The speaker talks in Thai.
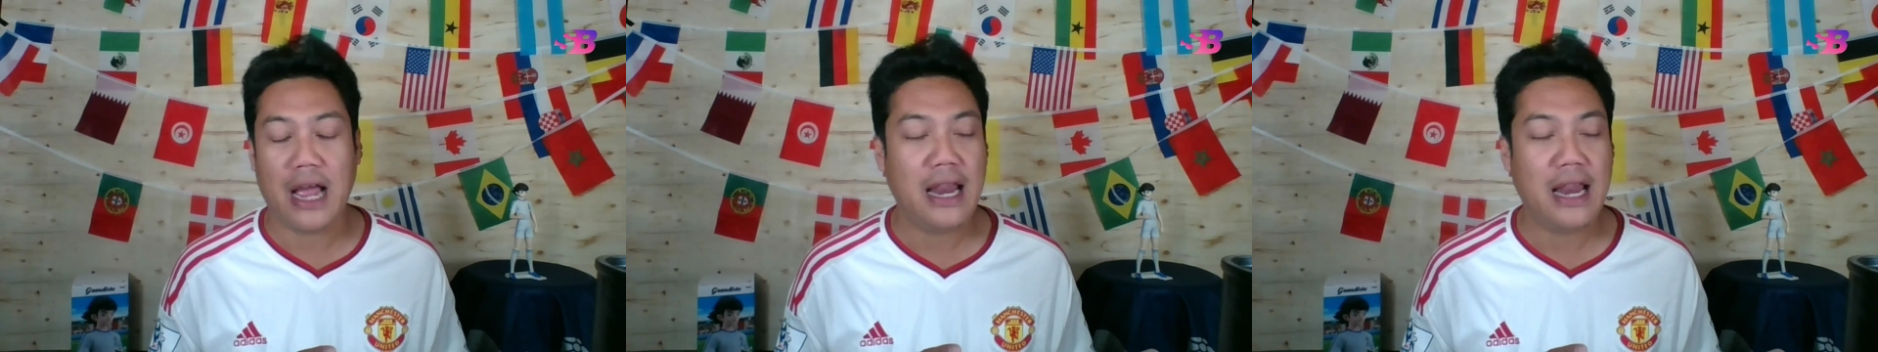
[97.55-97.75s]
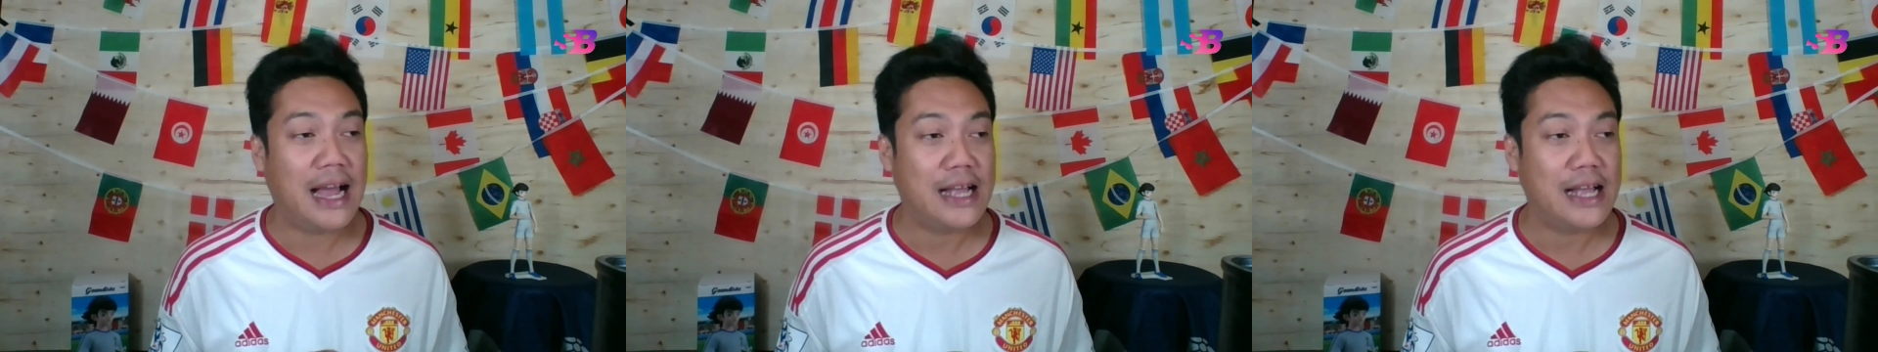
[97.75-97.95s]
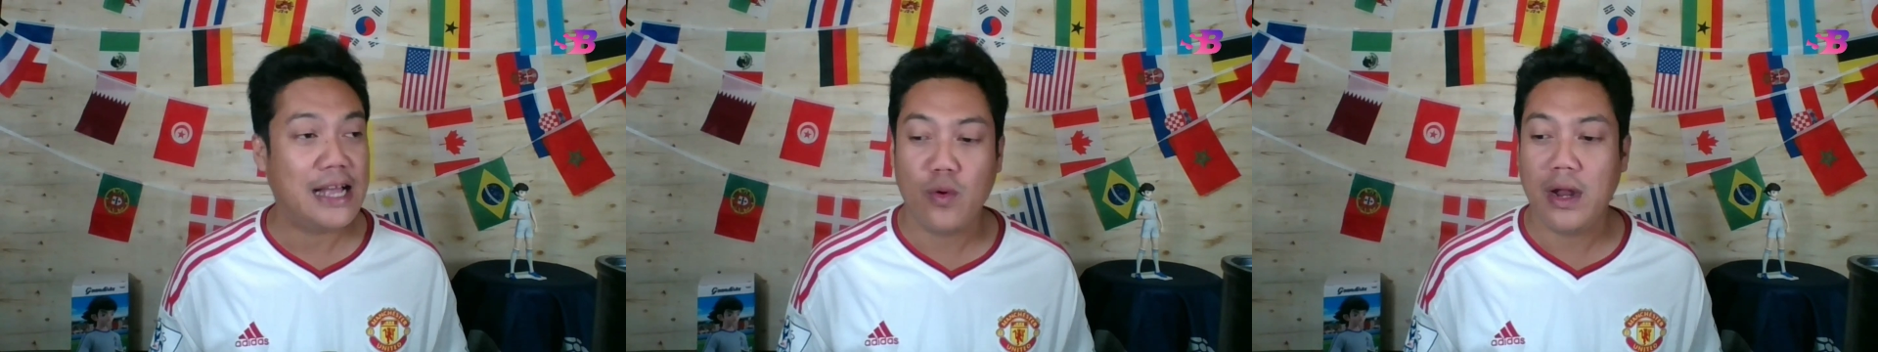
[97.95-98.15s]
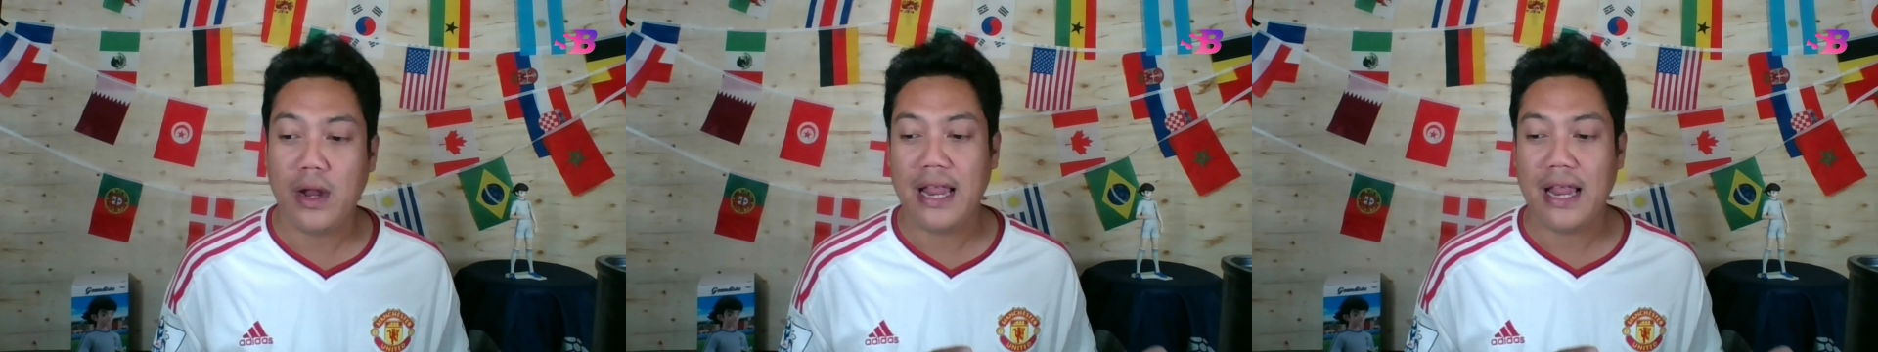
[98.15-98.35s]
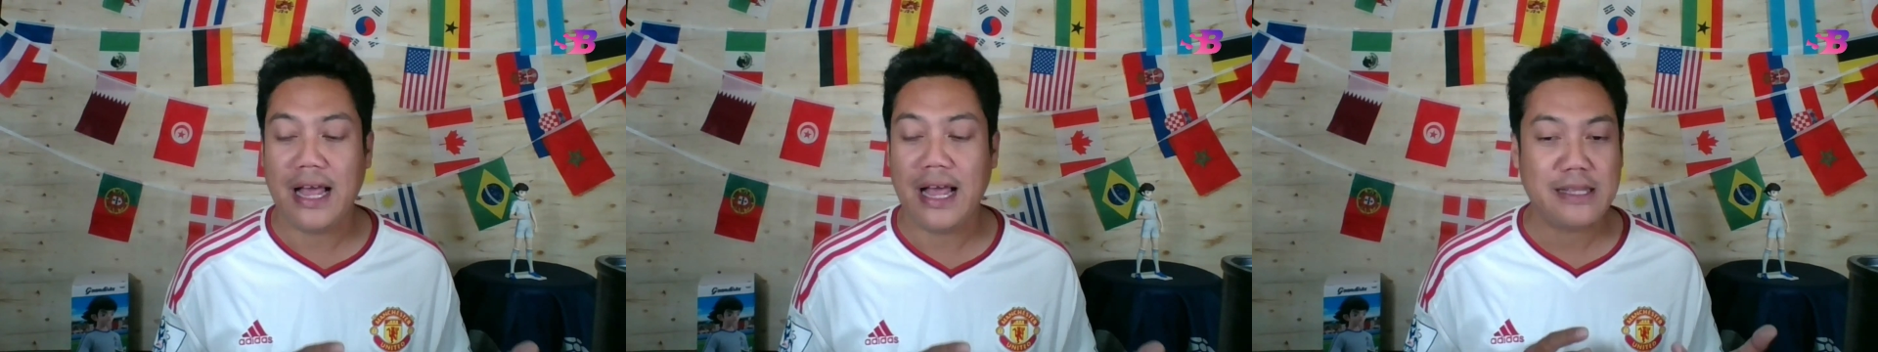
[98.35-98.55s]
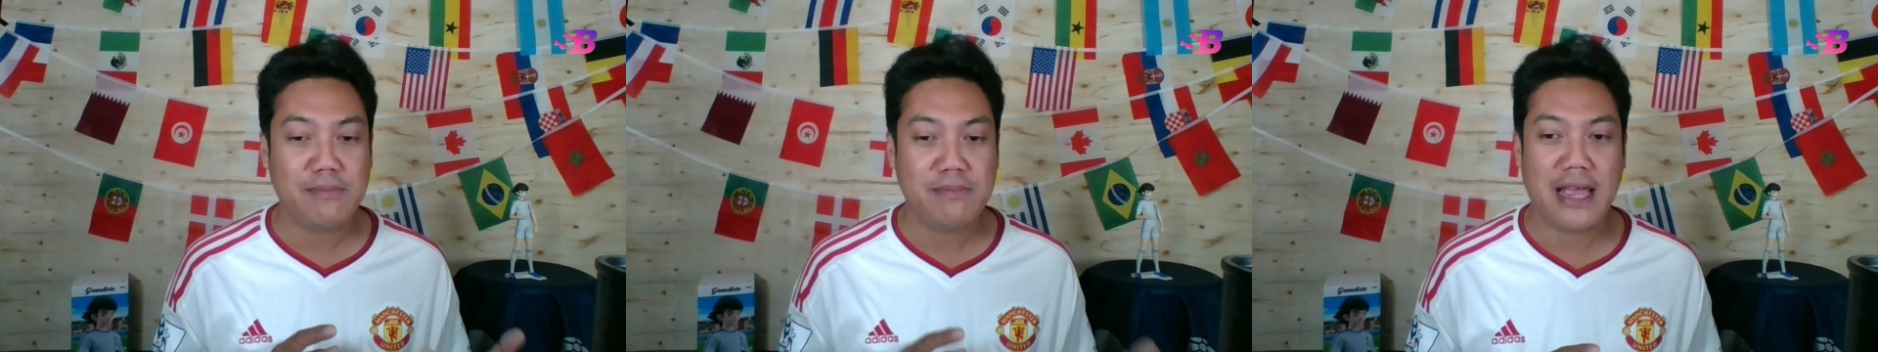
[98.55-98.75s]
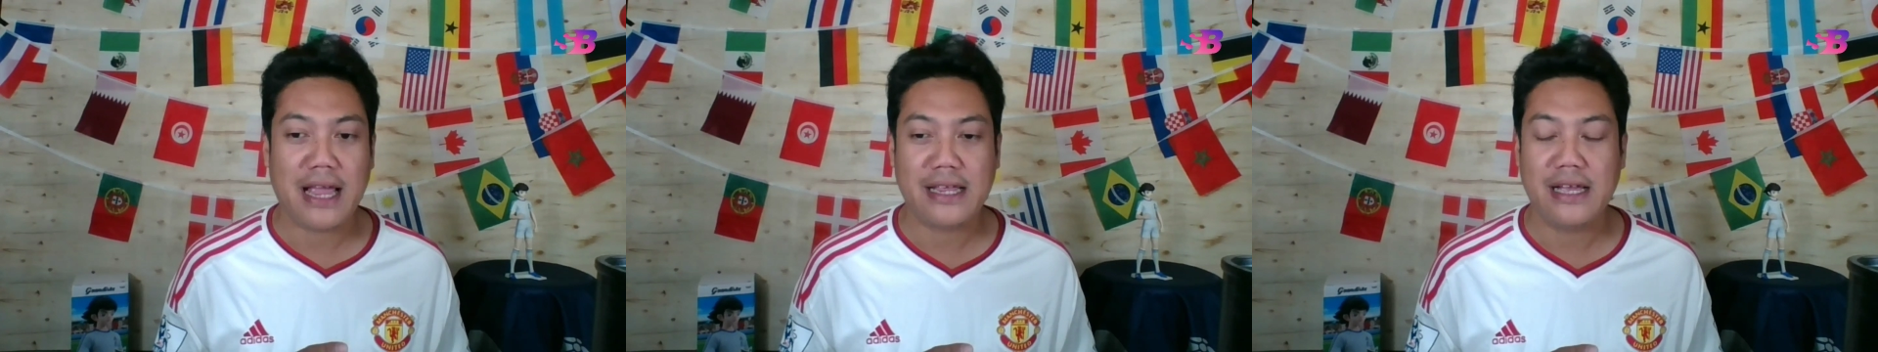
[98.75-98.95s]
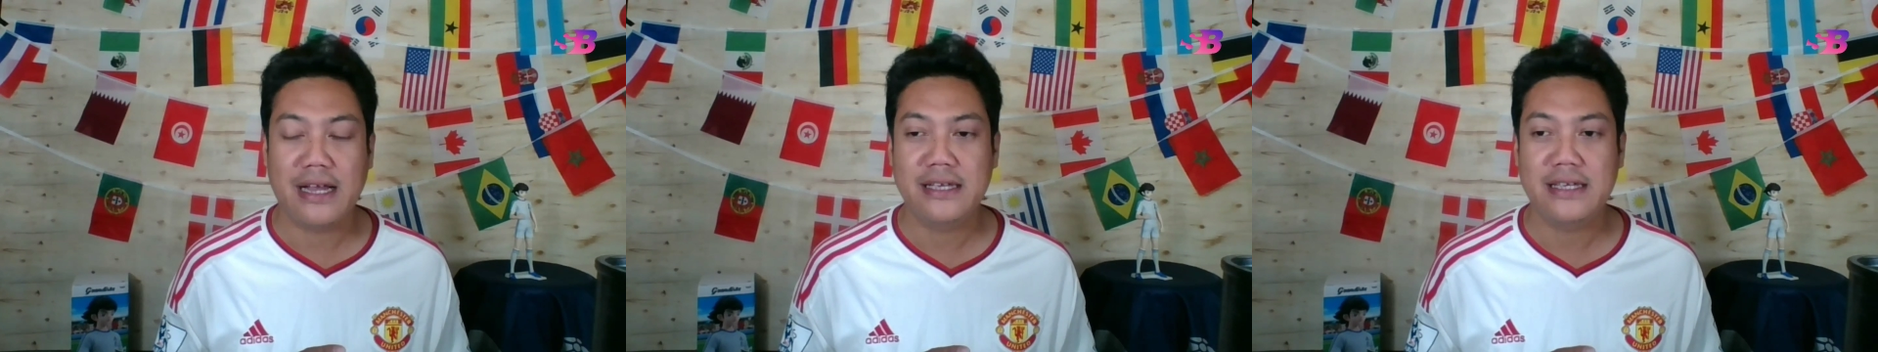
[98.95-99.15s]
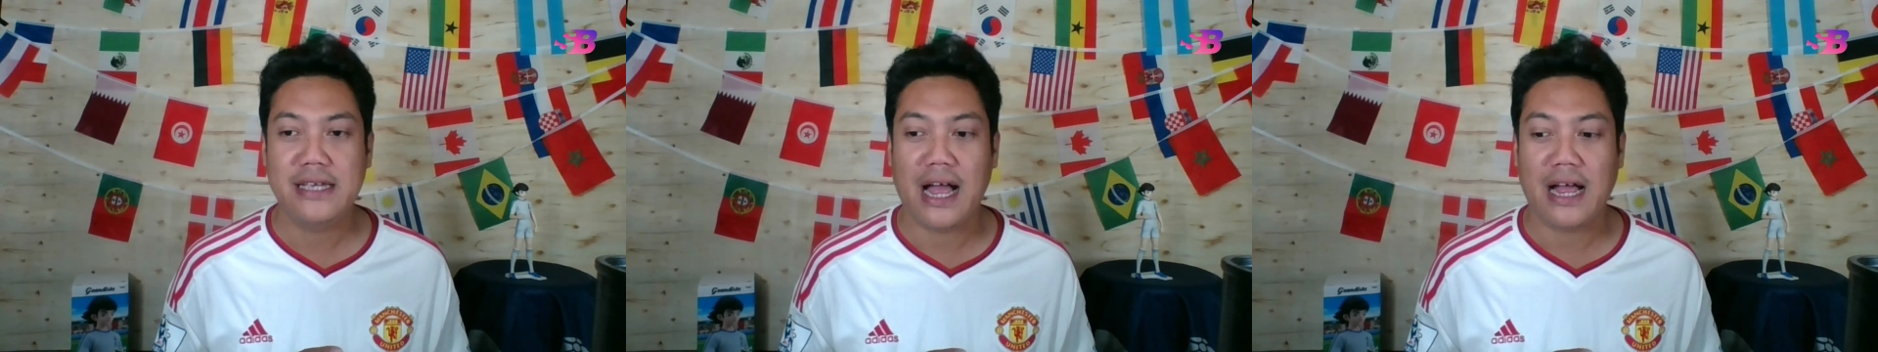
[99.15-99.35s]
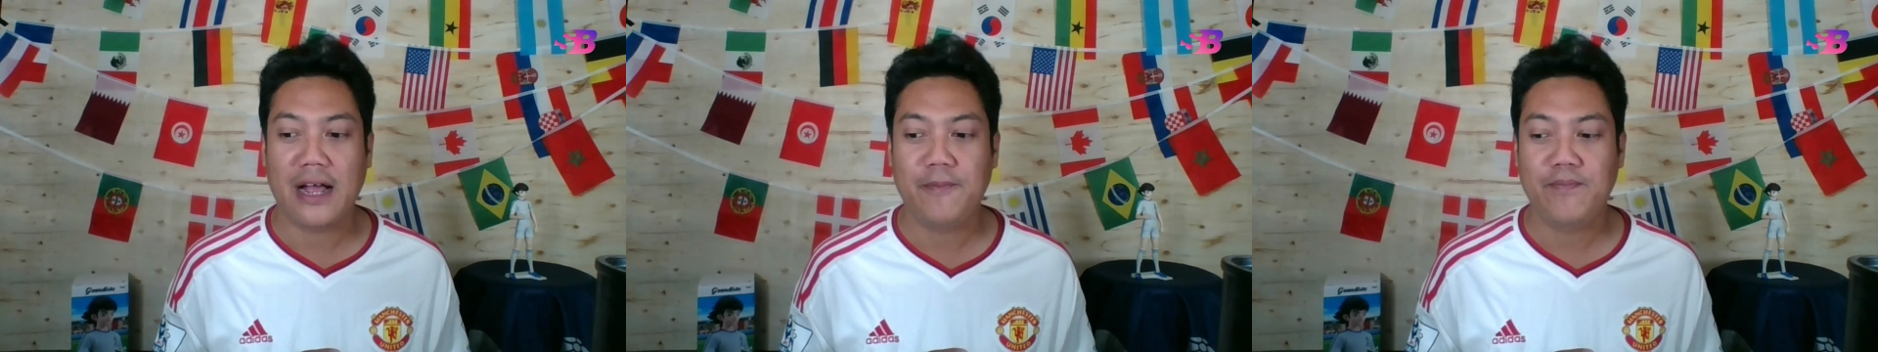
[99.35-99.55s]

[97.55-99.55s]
ลายๆตัวหลายๆตำแหน่งอย่าง